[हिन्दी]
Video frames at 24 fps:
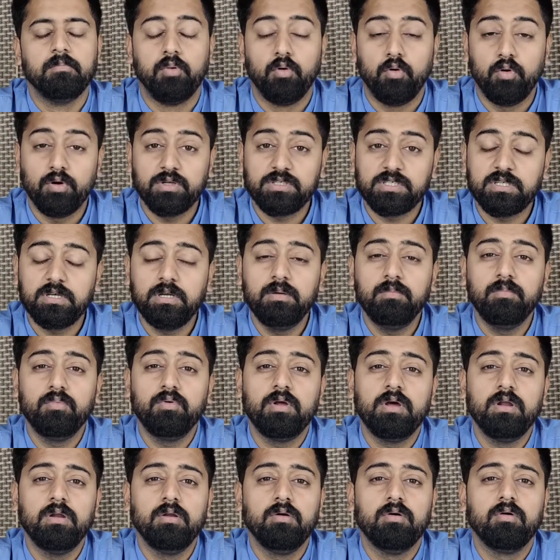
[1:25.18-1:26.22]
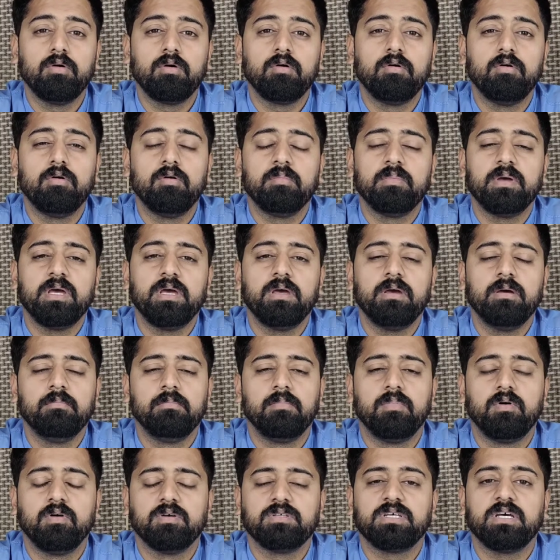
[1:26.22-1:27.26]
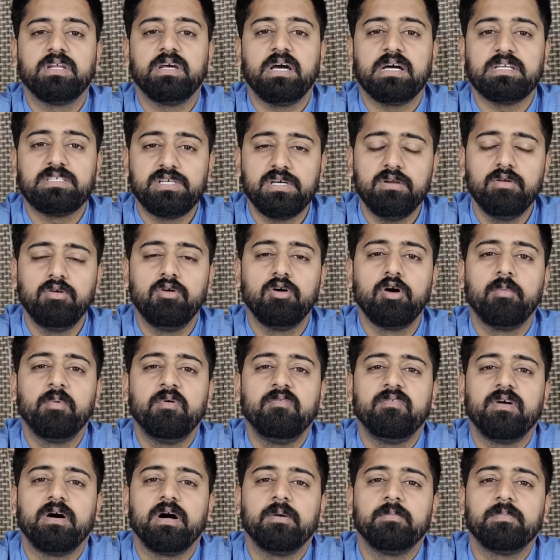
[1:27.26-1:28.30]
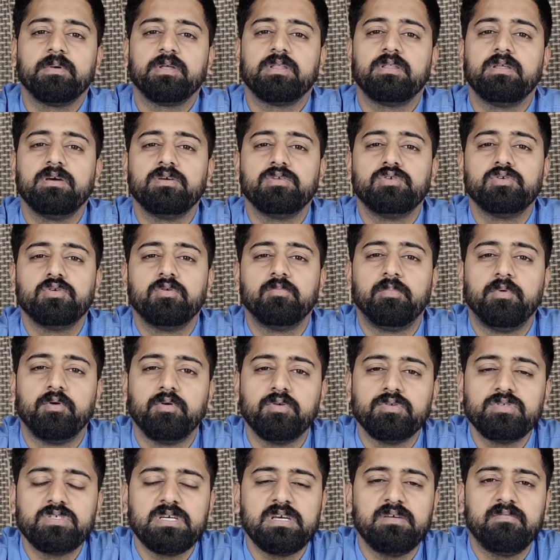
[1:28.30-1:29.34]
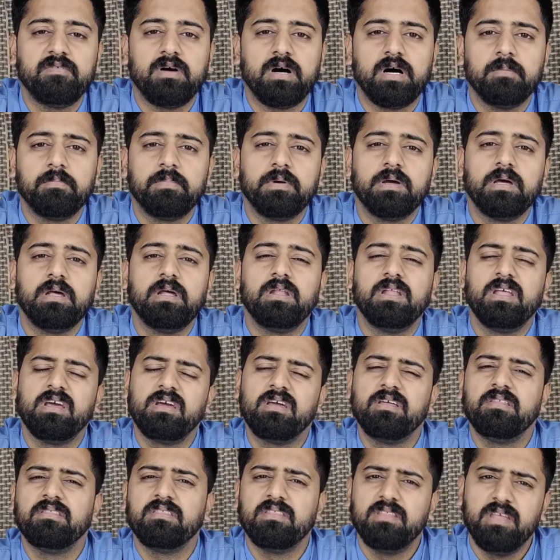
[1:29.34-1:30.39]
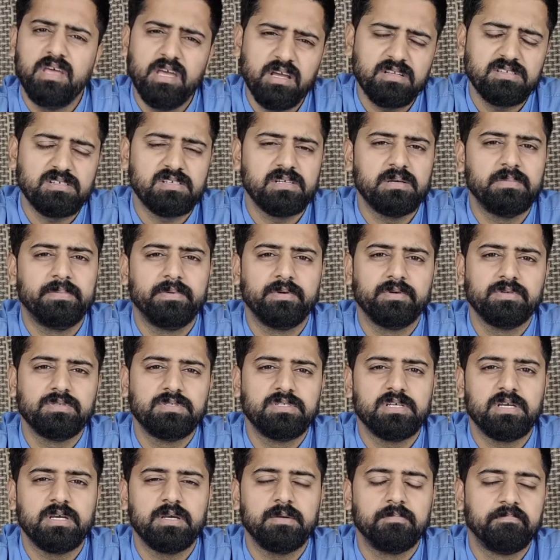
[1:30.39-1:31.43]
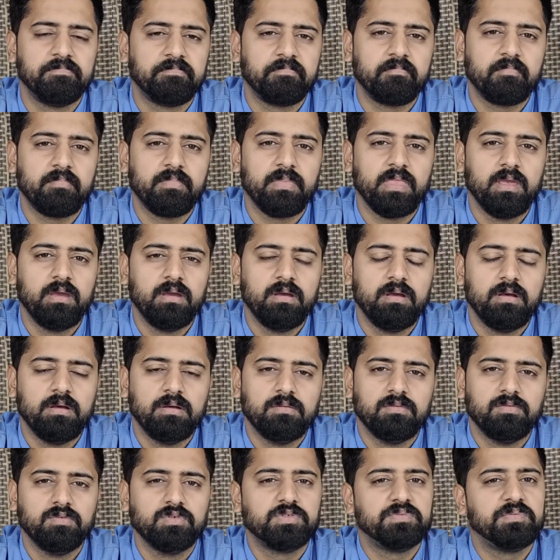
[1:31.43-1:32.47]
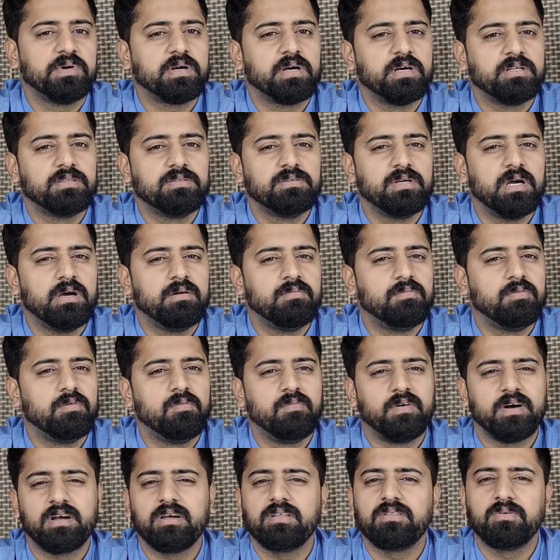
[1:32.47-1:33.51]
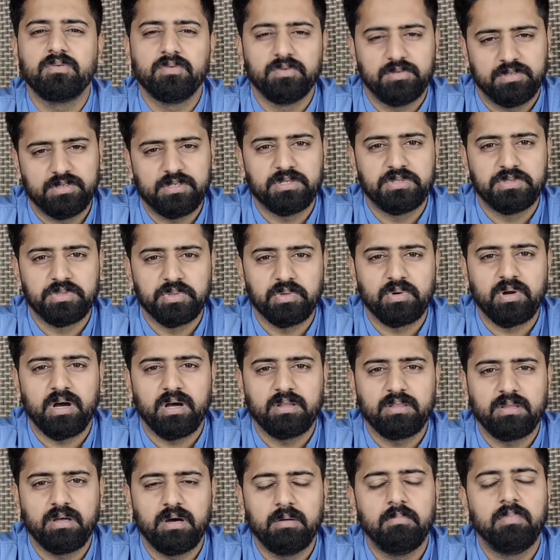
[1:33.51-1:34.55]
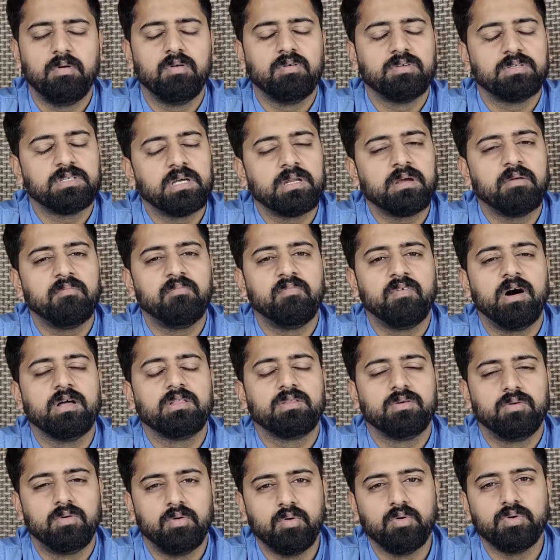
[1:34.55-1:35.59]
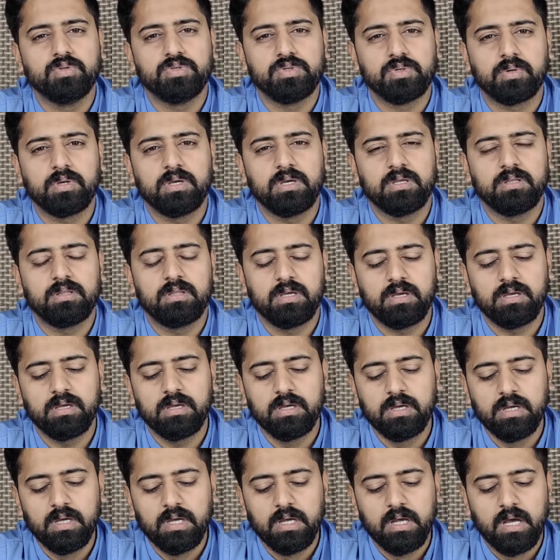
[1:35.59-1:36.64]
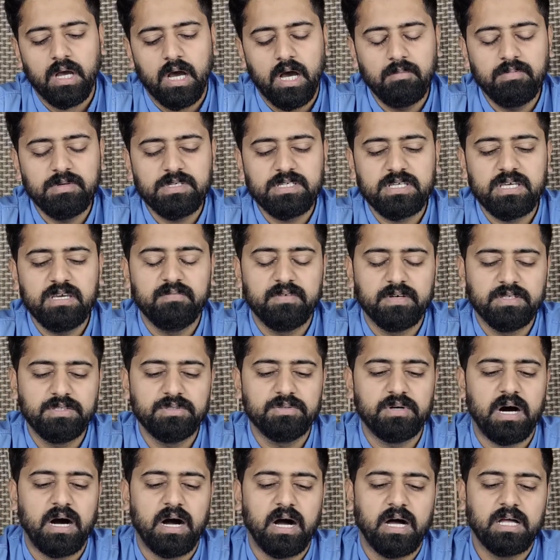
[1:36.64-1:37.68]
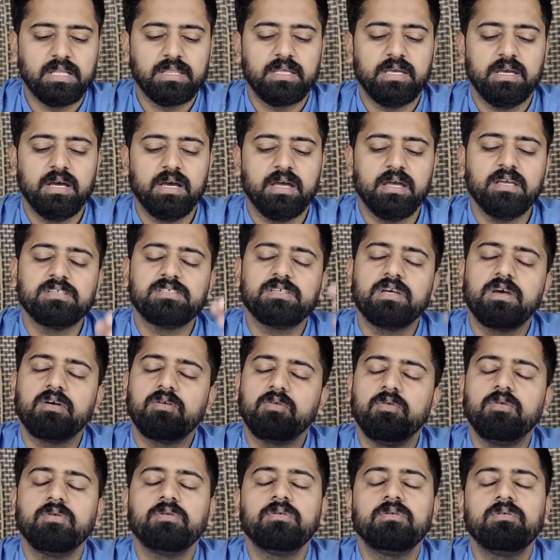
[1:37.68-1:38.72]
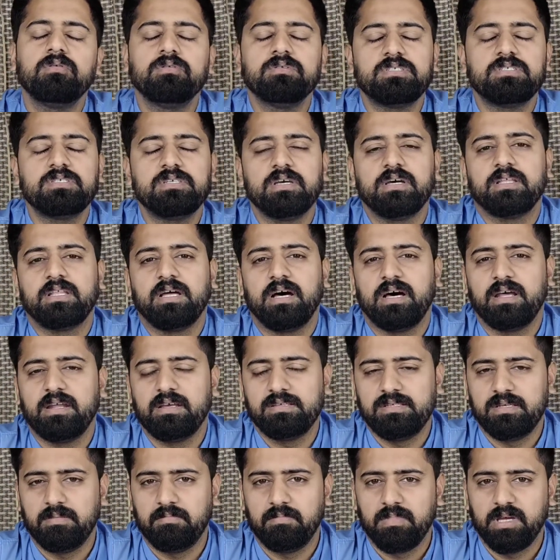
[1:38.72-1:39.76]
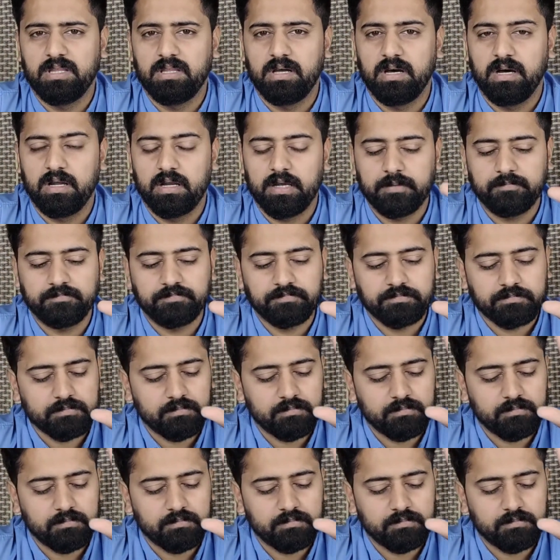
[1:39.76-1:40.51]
बहुत सारे बुरे लोगों में बहुत सारे अच्छे लोग भी वहाँ पे थे जो पहुँचे वहाँ पे लेकिन देर से पहुँचे उस वक़्त जो है वो वक़्त गुज़र चुका था बहुत सारी अमवात हो चुकी थी अब इसकी वजूहत क्या है इसके कौन कौन से अदारे ज़िम्मेदार हैं